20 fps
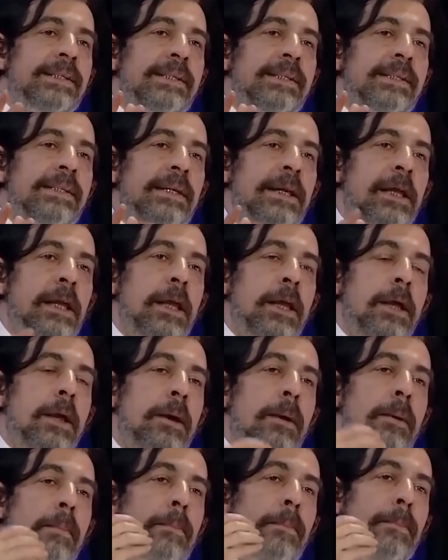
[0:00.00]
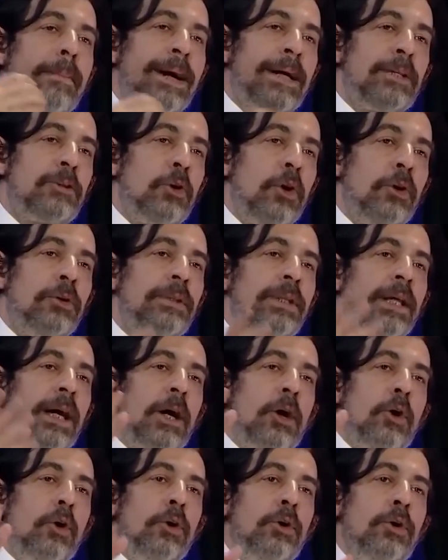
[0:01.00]
kız
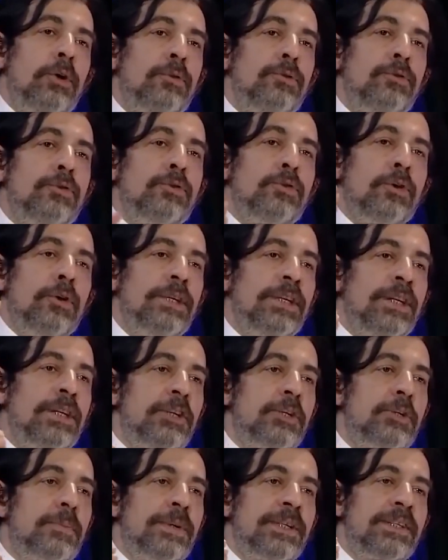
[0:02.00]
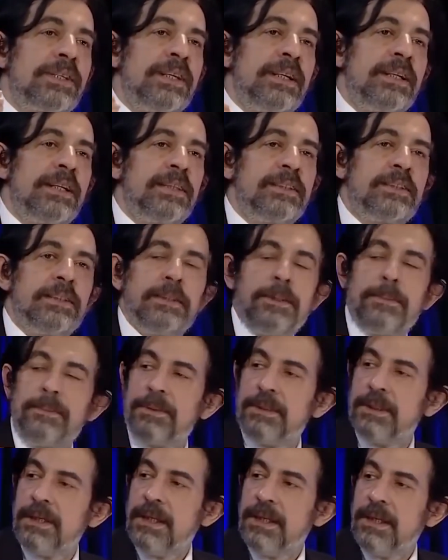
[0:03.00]
Madonna Eurovision yarışmasına
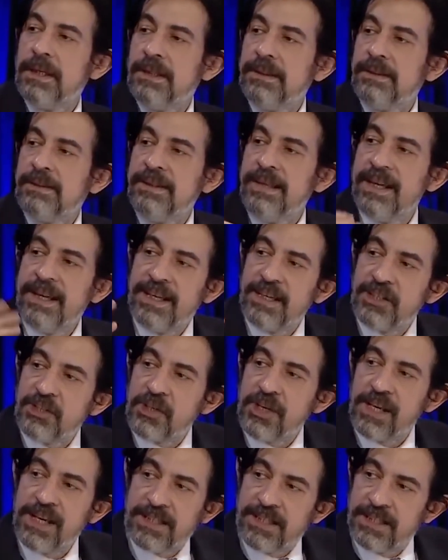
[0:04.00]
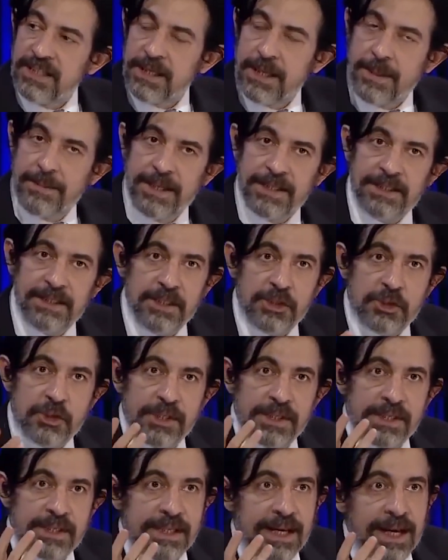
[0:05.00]
katılıp dereceye giremediği
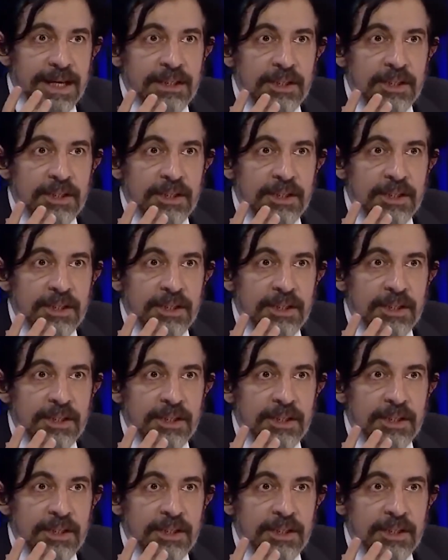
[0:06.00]
için